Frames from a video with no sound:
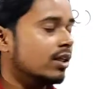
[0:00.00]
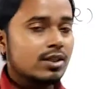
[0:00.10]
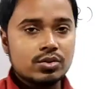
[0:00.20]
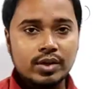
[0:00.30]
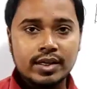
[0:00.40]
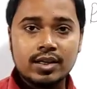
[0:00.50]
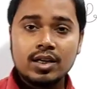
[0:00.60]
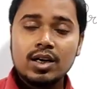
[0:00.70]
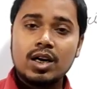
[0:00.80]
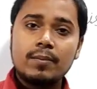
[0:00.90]
स्क्वायर
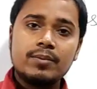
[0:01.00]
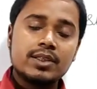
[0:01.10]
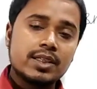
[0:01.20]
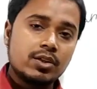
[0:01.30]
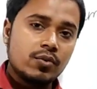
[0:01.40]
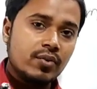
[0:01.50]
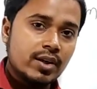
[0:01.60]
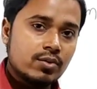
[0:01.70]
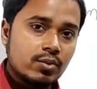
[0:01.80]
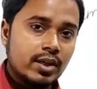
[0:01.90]
अब जिसका जो
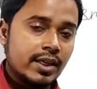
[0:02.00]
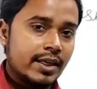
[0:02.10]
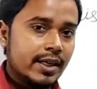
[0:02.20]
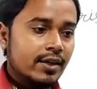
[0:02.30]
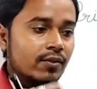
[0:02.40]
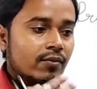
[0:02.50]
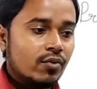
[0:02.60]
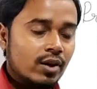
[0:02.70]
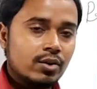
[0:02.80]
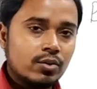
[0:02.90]
फेस होगा यानी कि
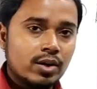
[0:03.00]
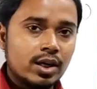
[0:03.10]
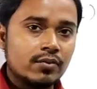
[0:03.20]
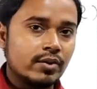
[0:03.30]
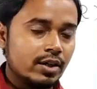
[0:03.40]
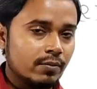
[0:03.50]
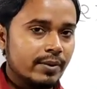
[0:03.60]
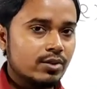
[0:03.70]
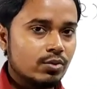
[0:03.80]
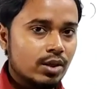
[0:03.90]
फ्रंट होगा फ्रंट
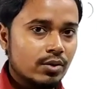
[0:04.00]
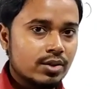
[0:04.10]
फेस होगा